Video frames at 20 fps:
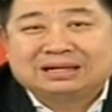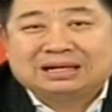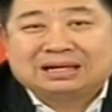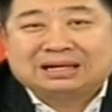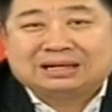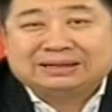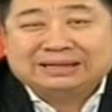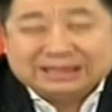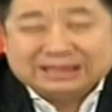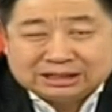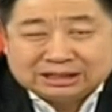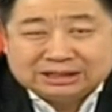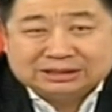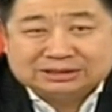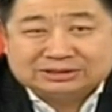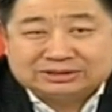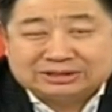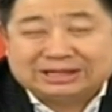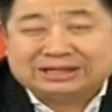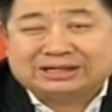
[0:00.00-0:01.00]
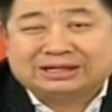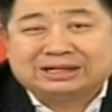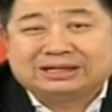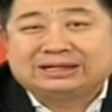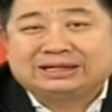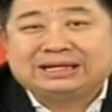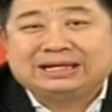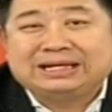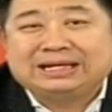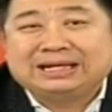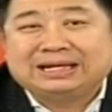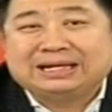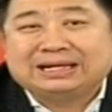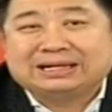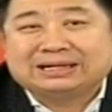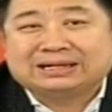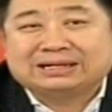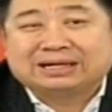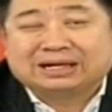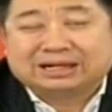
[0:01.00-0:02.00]
นี่คือสิ่งหนึ่งที่
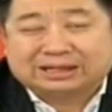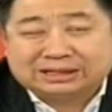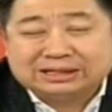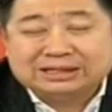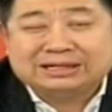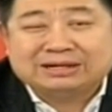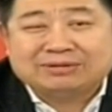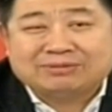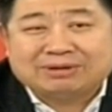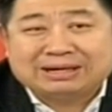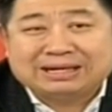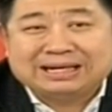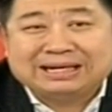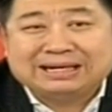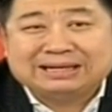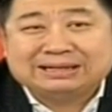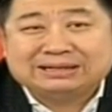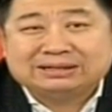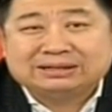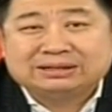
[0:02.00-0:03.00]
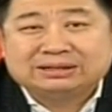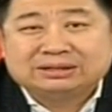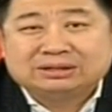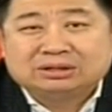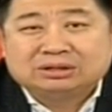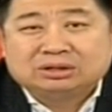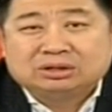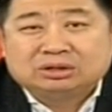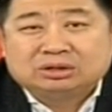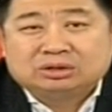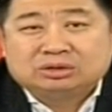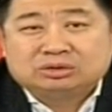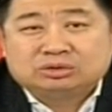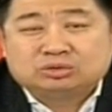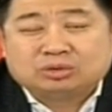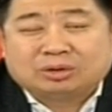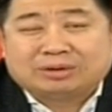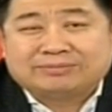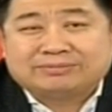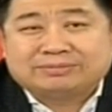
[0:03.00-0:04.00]
เกิดขึ้นในวันนี้
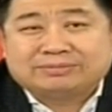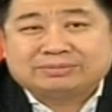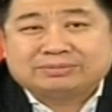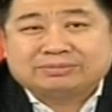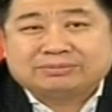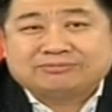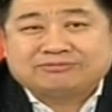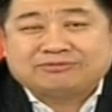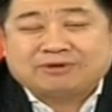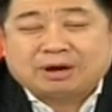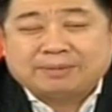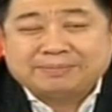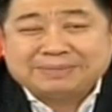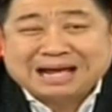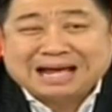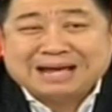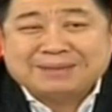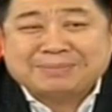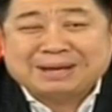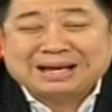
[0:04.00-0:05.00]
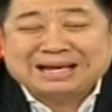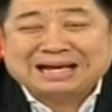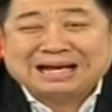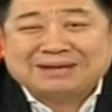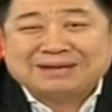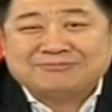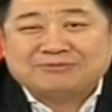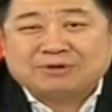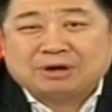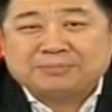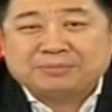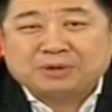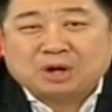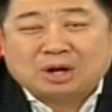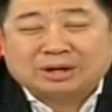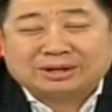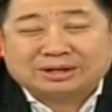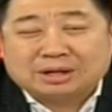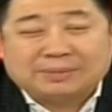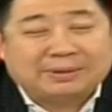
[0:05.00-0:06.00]
ส่วนฟอร์ม ได้ไหมใครฟอร์ม ก่อ
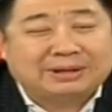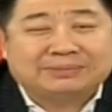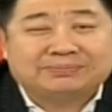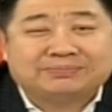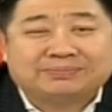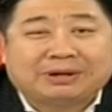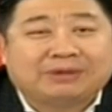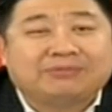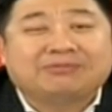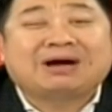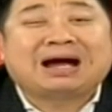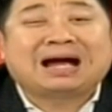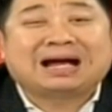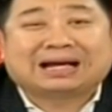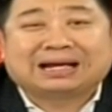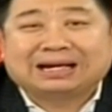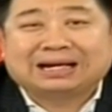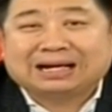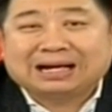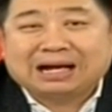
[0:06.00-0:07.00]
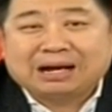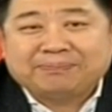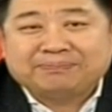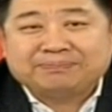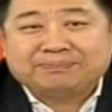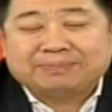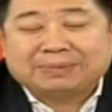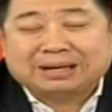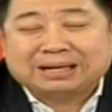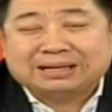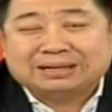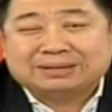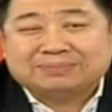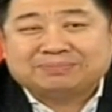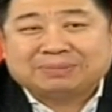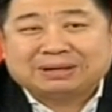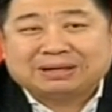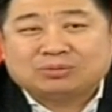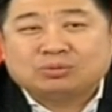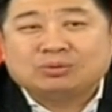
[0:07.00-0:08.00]
นก็ไปไปว่ากันนะครับไป
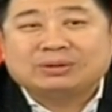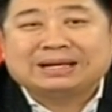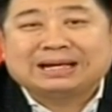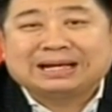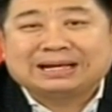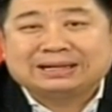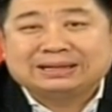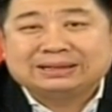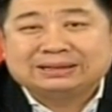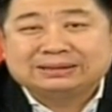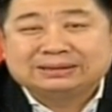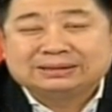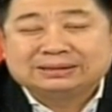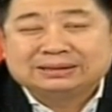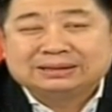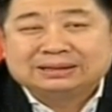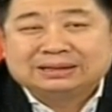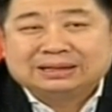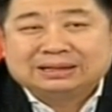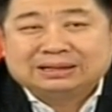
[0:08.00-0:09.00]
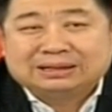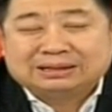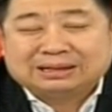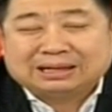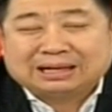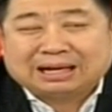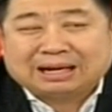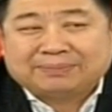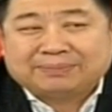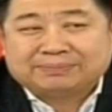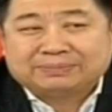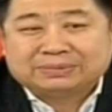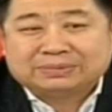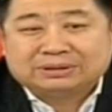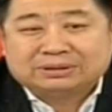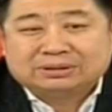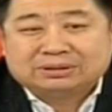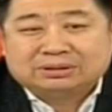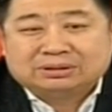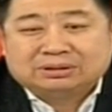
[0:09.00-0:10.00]
ไปคุยกันนะครับ
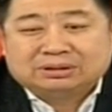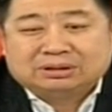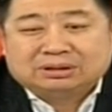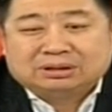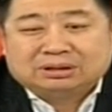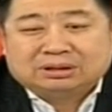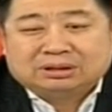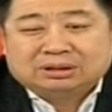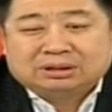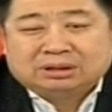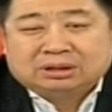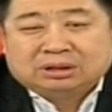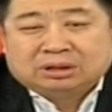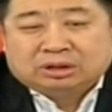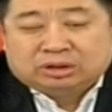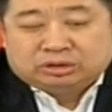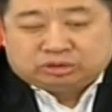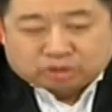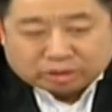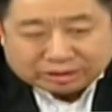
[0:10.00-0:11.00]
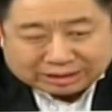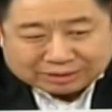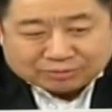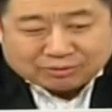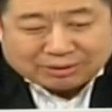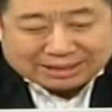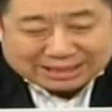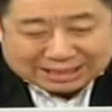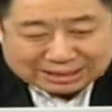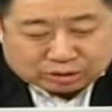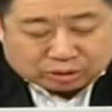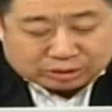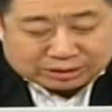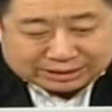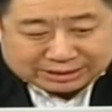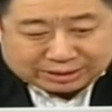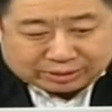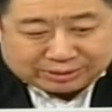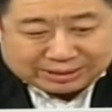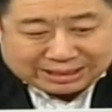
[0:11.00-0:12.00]
จนถึงวันนี้จนถึง
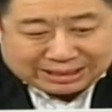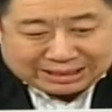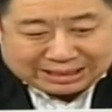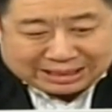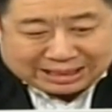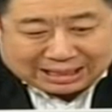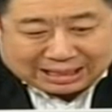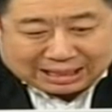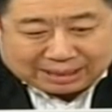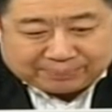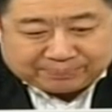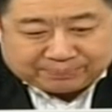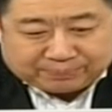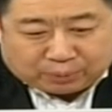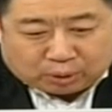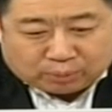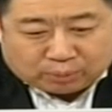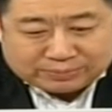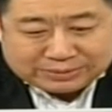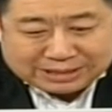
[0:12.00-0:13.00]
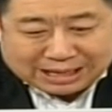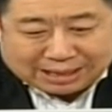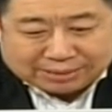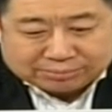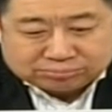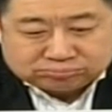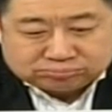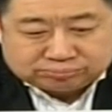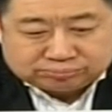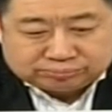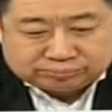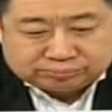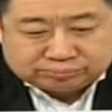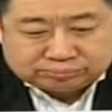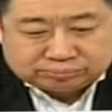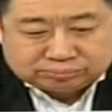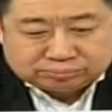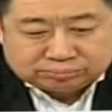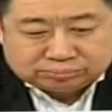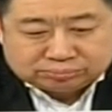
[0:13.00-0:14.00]
เดี๋ยวนี้เนี่ยนะครับ ผมยัง
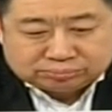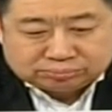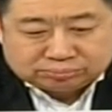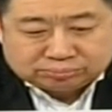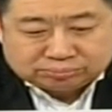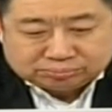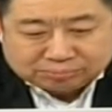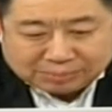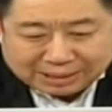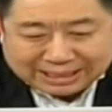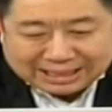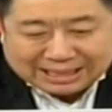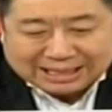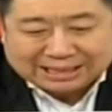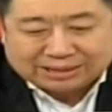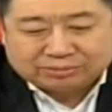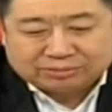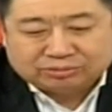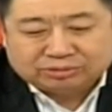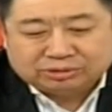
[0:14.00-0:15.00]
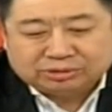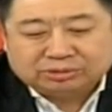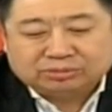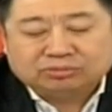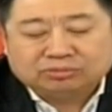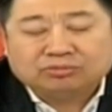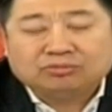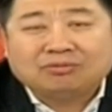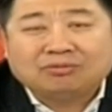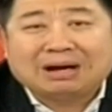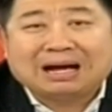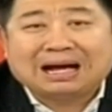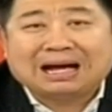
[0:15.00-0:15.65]
ไม่เห็นว่า